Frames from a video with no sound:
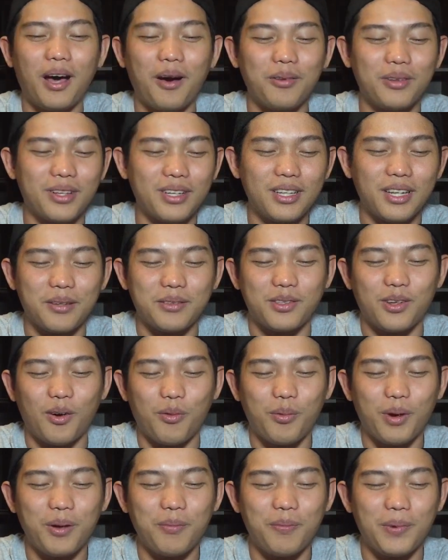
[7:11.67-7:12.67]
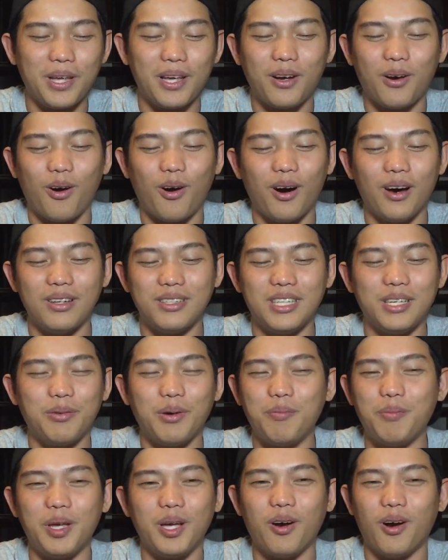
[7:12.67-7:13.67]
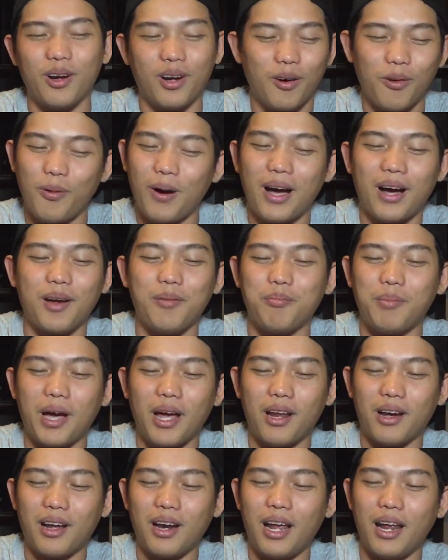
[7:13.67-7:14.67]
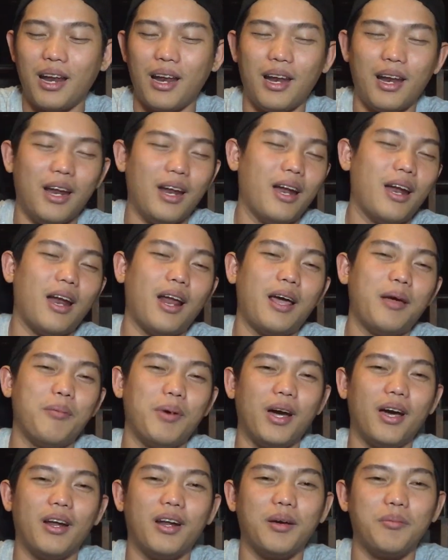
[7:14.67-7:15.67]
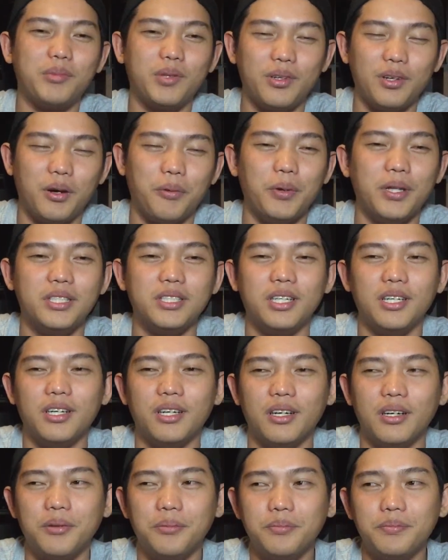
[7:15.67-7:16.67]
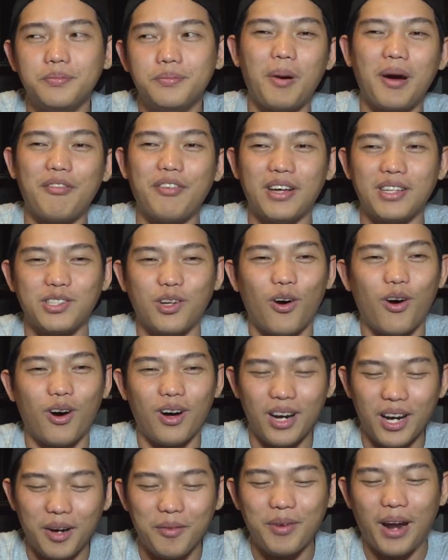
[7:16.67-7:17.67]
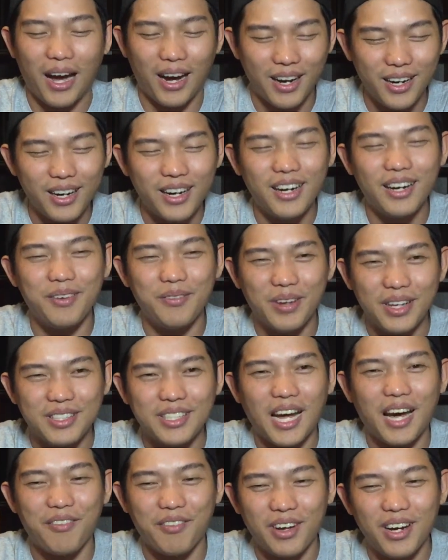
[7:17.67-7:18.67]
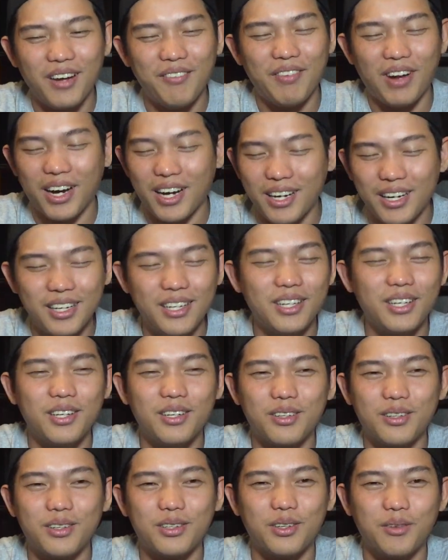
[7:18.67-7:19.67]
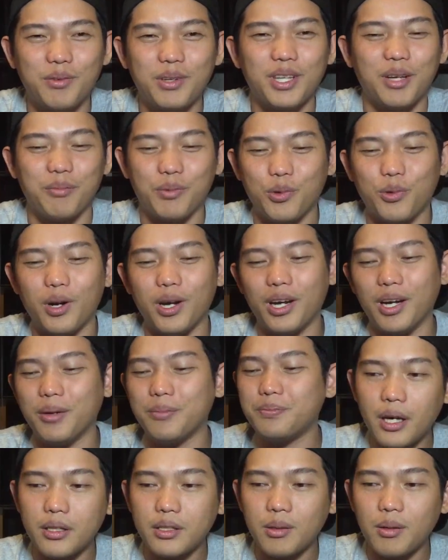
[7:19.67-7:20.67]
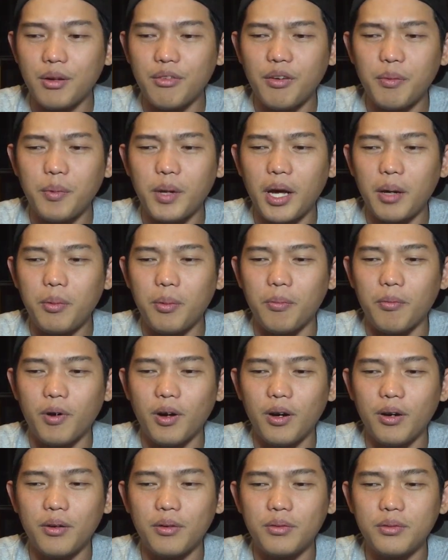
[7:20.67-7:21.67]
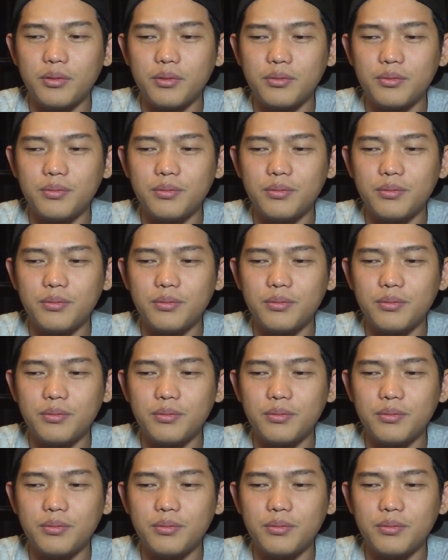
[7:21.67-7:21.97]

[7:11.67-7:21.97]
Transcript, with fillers: มันเล่าตั้งแต่ 2,000 ปีก่อน 4,000 ปีก่อนก็ว่ากันไปแล้วก็ไล่ไล่ไล่ไล่มานะครับจนถึงอเวนเจอร์ แต่พอมาเฟสสองก็เริ่มหนักขึ้นเฟสสามก็เริ่มหนักขึ้นก็ต้องมาเตรียมตัว โอเคสำหรับแฟนแท้ผมก็